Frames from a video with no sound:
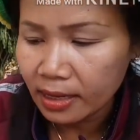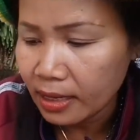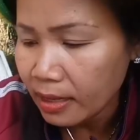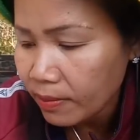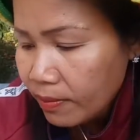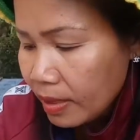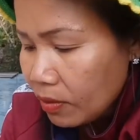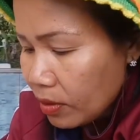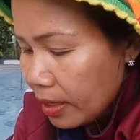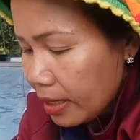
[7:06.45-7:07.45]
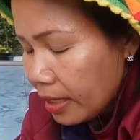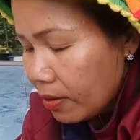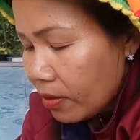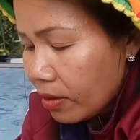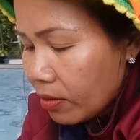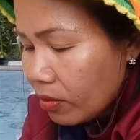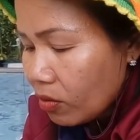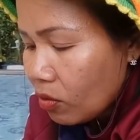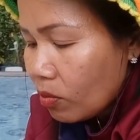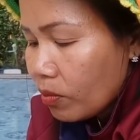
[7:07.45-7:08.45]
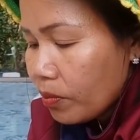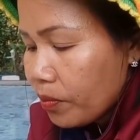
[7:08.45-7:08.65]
นี้ มาดูในนี้ก่อนน้องกบ